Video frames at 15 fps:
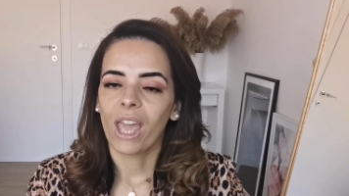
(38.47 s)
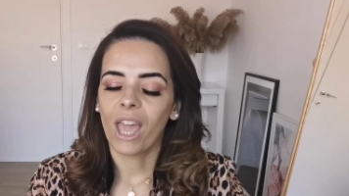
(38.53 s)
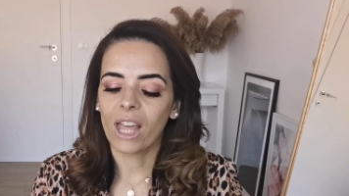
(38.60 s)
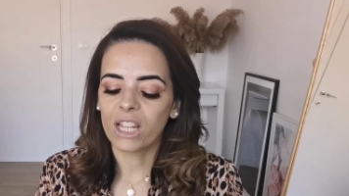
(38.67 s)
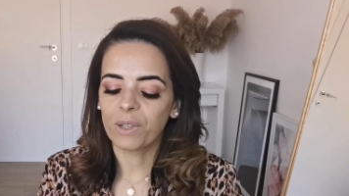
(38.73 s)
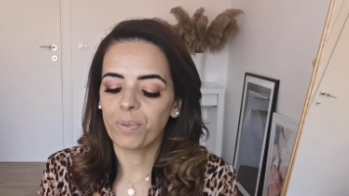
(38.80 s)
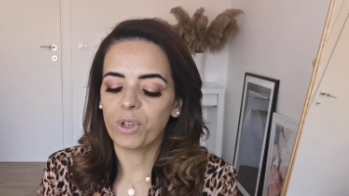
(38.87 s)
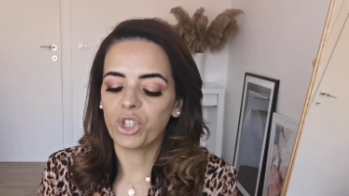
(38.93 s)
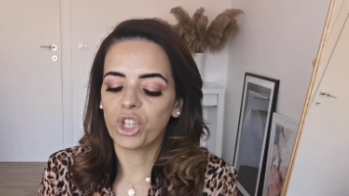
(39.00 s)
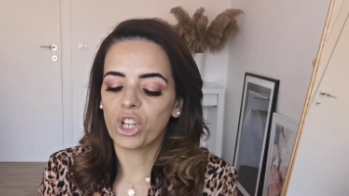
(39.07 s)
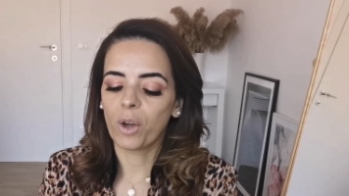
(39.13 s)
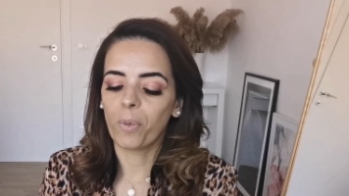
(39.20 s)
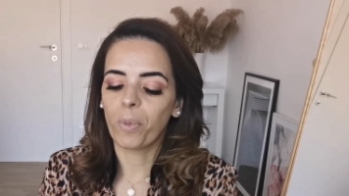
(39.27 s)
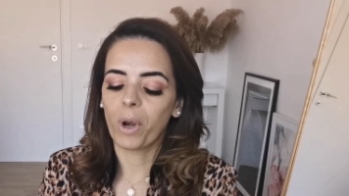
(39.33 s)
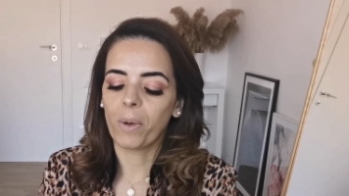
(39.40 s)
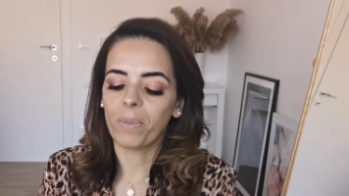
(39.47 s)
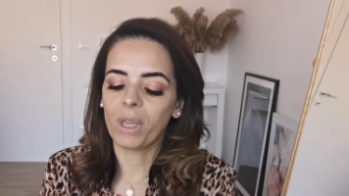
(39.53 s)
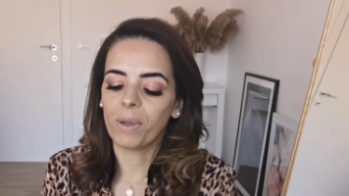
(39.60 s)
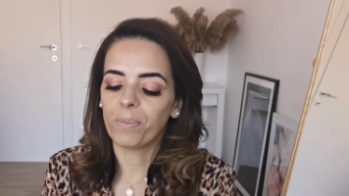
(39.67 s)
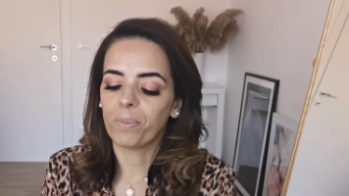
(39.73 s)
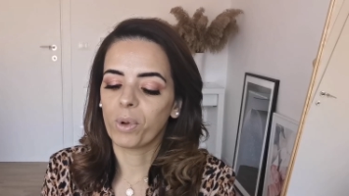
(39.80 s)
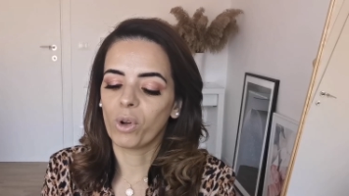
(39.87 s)
Eles pediram pra
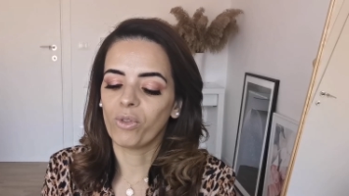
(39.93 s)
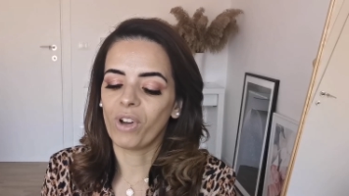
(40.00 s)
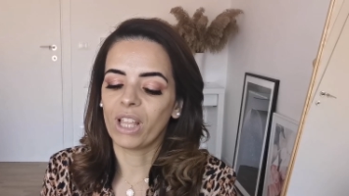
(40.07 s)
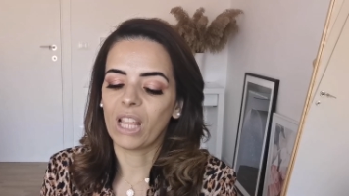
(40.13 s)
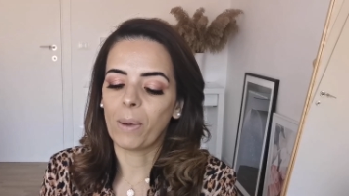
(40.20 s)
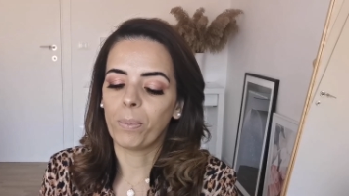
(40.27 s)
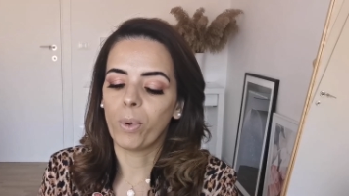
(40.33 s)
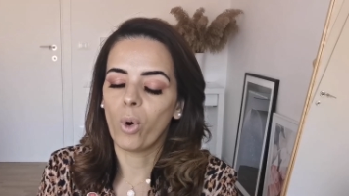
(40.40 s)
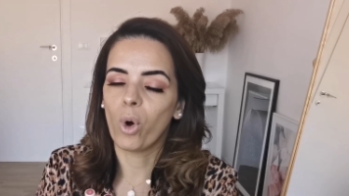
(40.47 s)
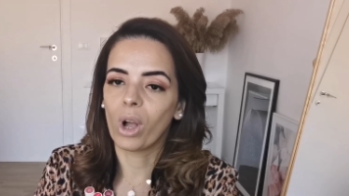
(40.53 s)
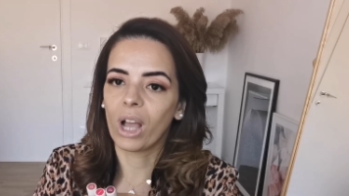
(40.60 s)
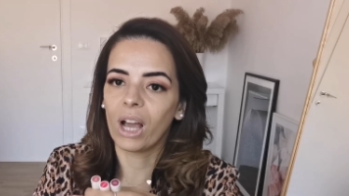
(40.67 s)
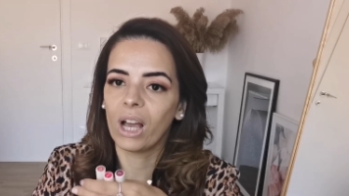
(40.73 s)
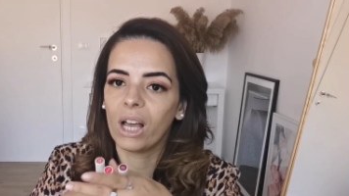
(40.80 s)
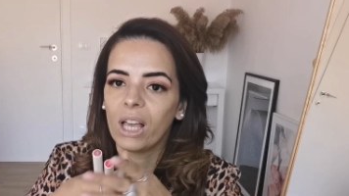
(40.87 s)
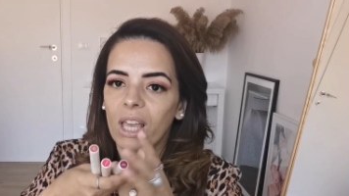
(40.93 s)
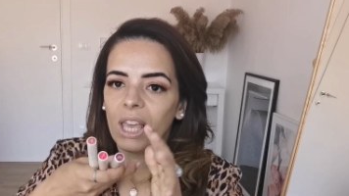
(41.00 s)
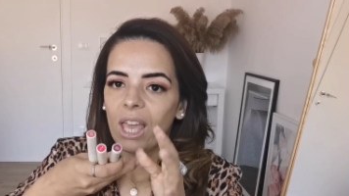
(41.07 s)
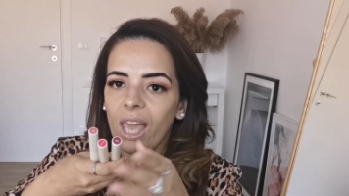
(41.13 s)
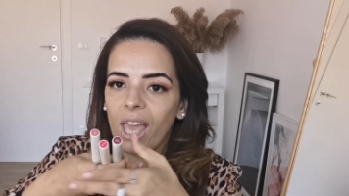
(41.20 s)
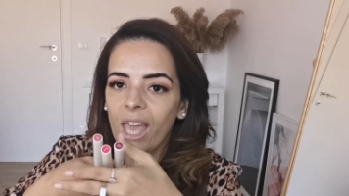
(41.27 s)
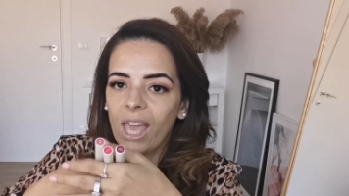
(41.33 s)
mim provar na boca,
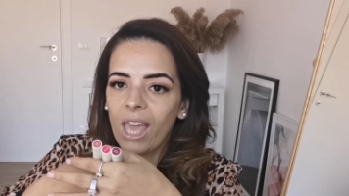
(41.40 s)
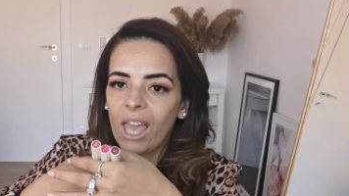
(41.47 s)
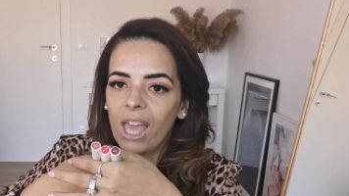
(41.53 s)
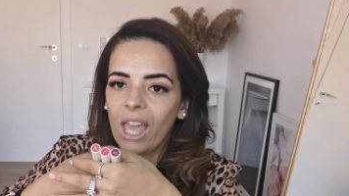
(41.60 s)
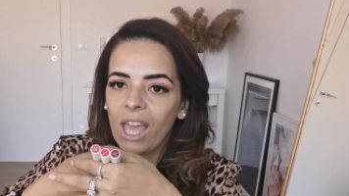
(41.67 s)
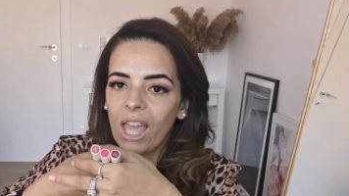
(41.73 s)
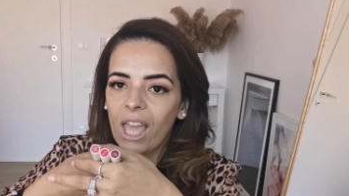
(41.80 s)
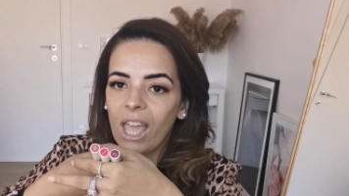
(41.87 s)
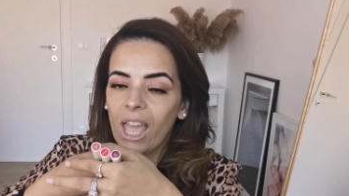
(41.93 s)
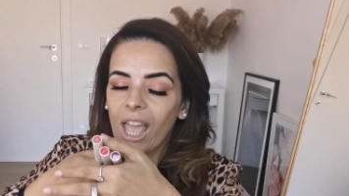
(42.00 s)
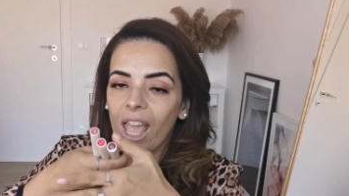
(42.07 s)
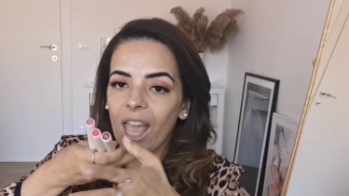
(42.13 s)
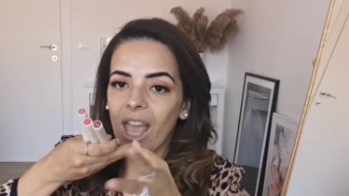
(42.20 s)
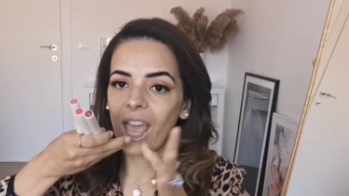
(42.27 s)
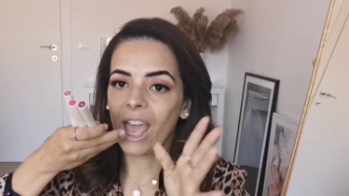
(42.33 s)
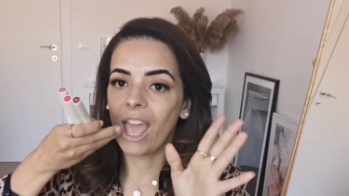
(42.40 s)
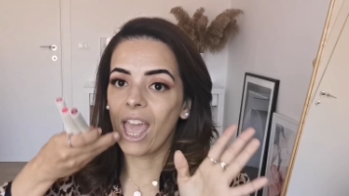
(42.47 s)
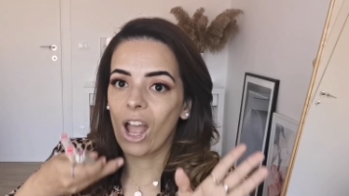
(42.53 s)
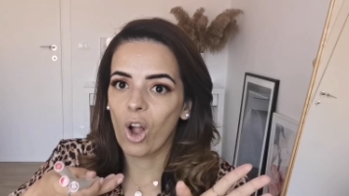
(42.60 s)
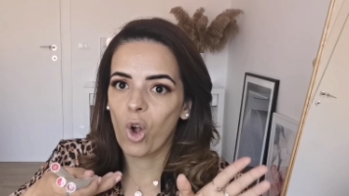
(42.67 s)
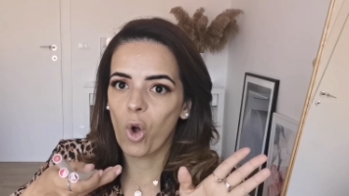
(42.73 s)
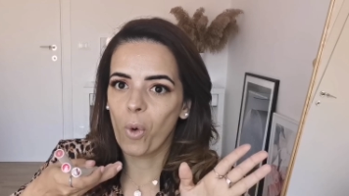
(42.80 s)
é,
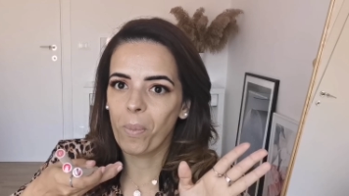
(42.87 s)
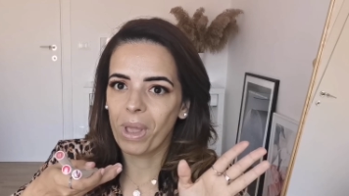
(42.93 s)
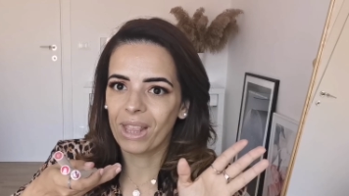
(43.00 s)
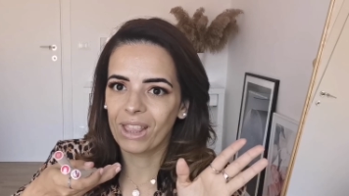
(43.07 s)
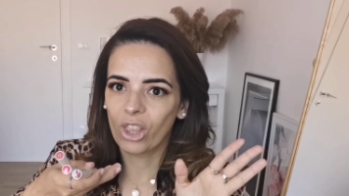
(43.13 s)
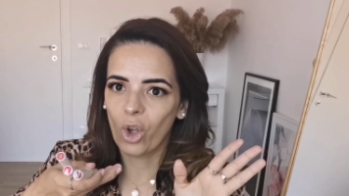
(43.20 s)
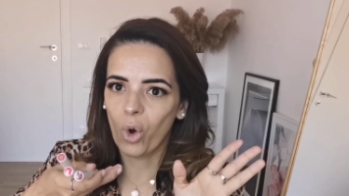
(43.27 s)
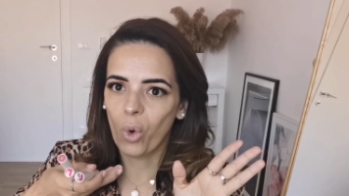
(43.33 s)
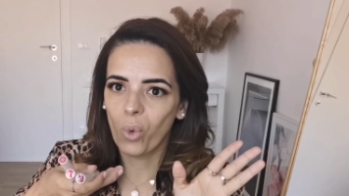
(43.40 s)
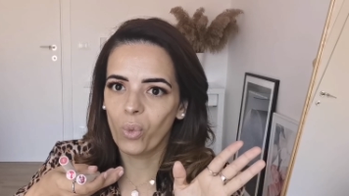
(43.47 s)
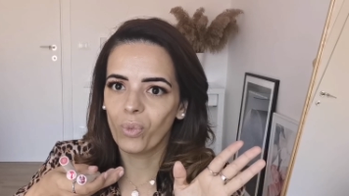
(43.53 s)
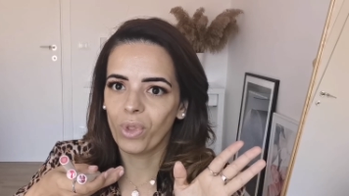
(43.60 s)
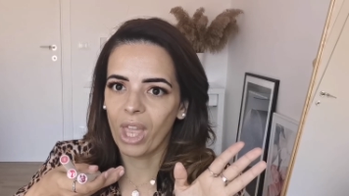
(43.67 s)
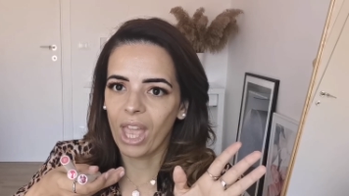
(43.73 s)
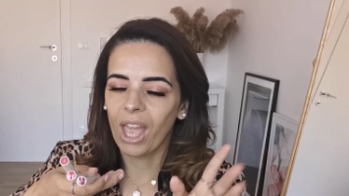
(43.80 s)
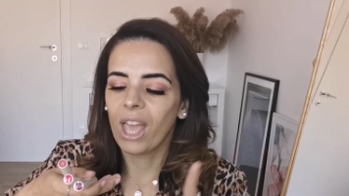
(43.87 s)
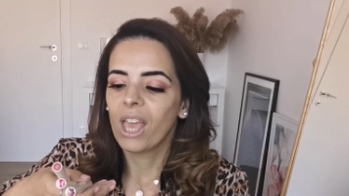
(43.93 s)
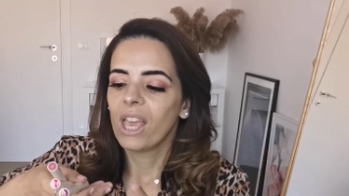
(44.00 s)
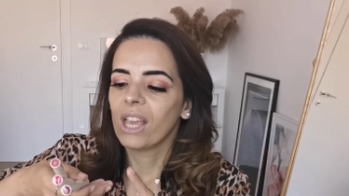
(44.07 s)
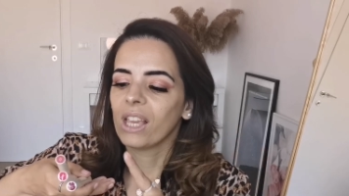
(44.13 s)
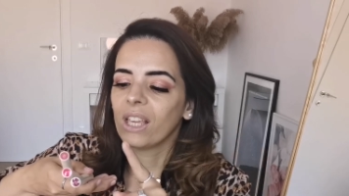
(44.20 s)
recomendou, né?